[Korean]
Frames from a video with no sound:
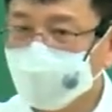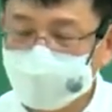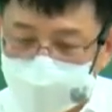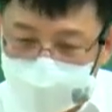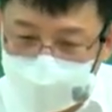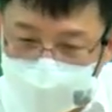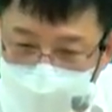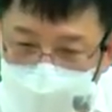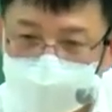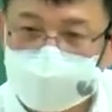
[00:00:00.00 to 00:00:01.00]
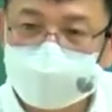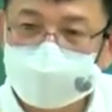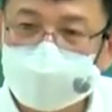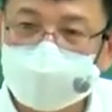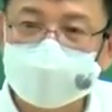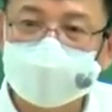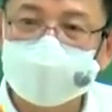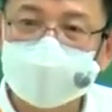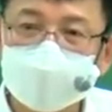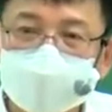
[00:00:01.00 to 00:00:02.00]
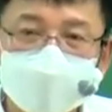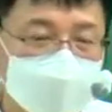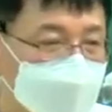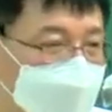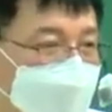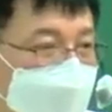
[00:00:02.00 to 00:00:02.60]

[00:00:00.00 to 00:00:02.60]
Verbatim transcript: 없이 그냥 읽으면서 자연스럽게 이 번, 삼